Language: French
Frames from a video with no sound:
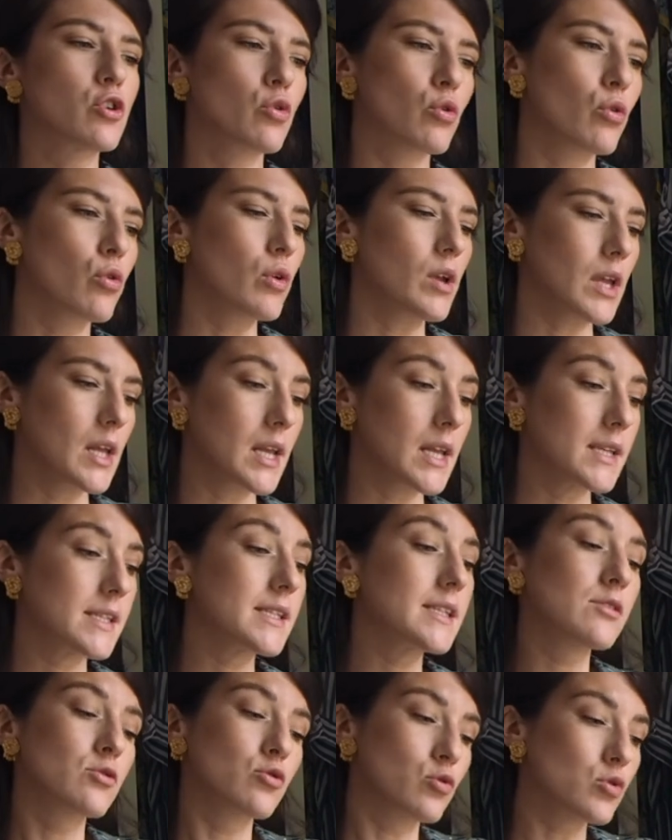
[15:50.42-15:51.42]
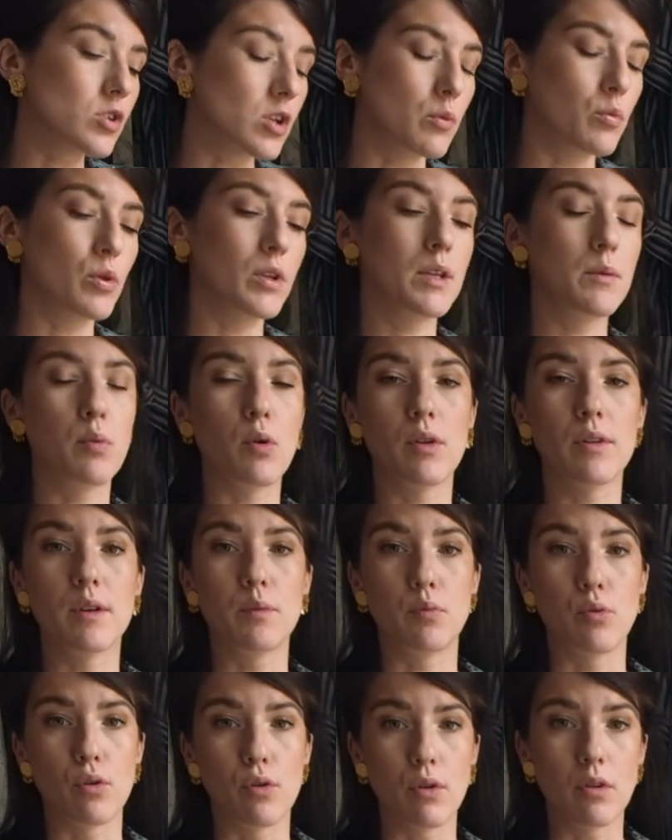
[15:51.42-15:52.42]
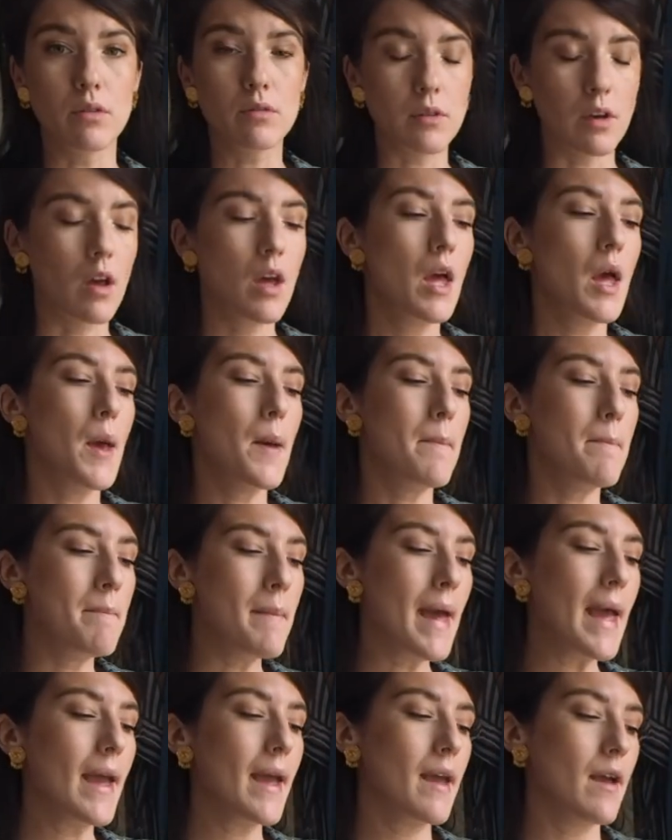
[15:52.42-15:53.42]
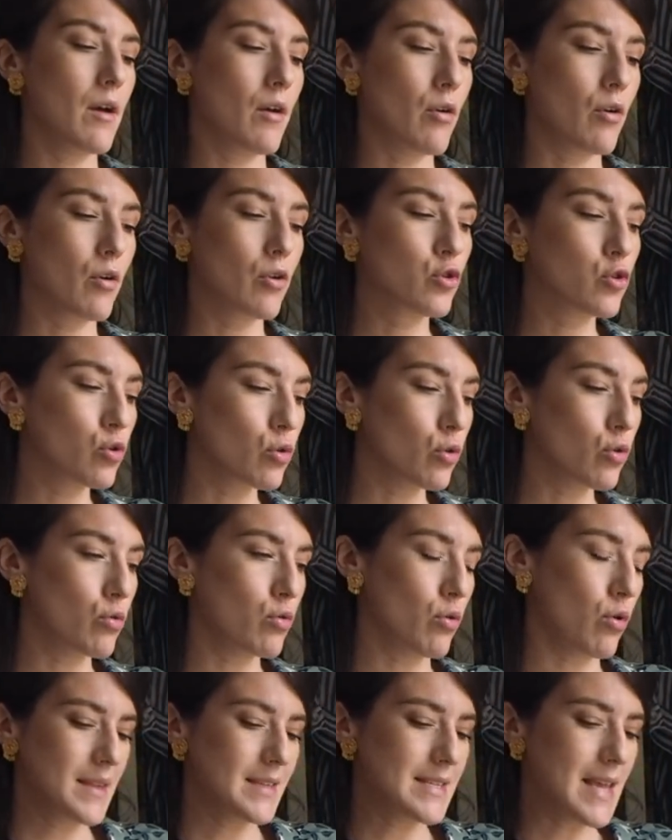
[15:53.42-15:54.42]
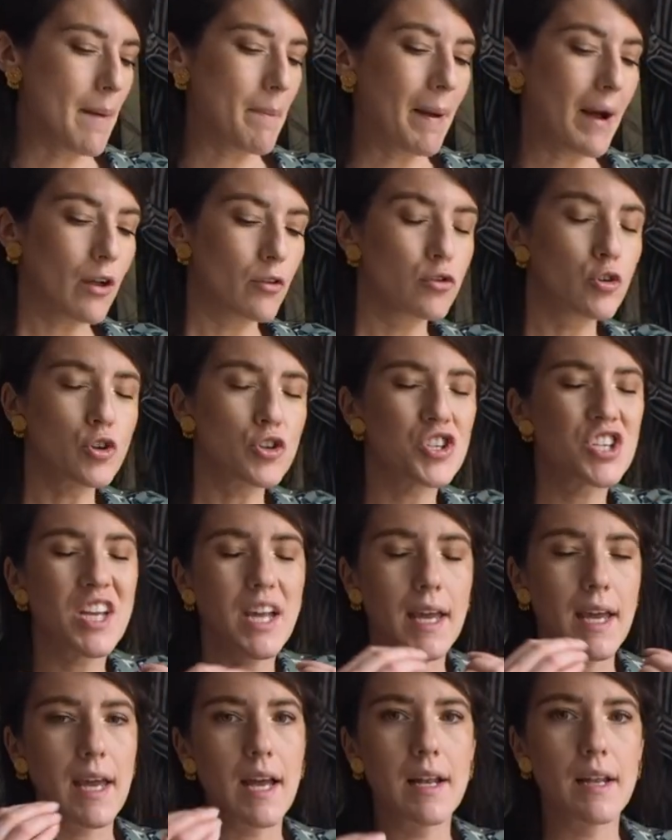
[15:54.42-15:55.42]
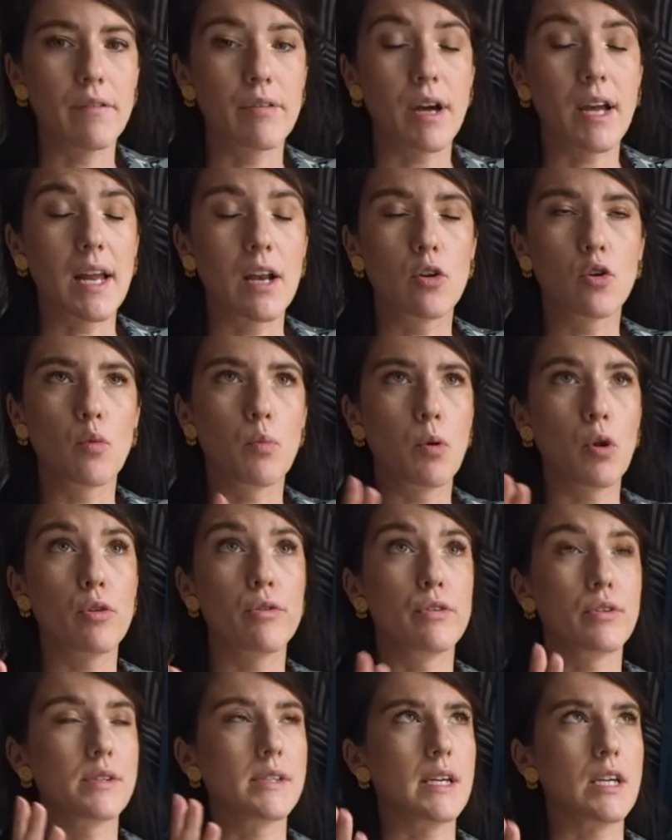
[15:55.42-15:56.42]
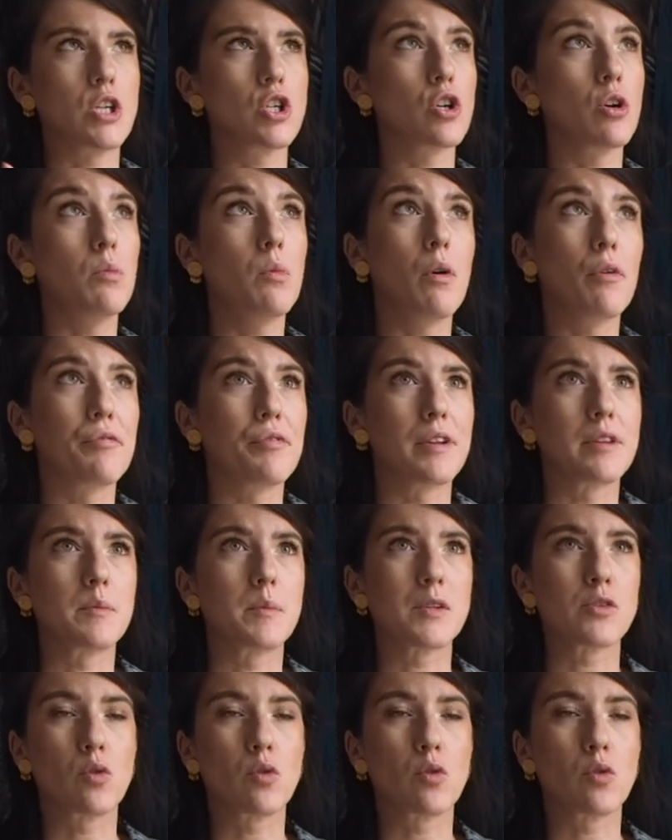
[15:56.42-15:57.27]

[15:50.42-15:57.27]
qu'il existe non seulement des plantes dépolluantes, mais euh, qu'il n'y a pas un danger réel d'avoir quelques plantes dans sa chambre en fait.